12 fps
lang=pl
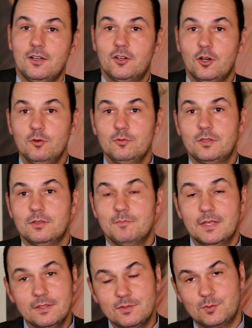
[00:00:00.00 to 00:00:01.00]
Hołd
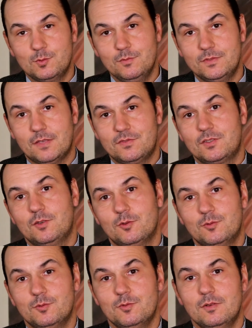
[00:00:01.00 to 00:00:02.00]
mędrców ze
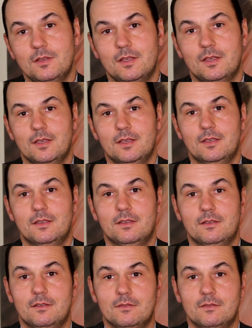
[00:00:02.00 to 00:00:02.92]
wschodu, e,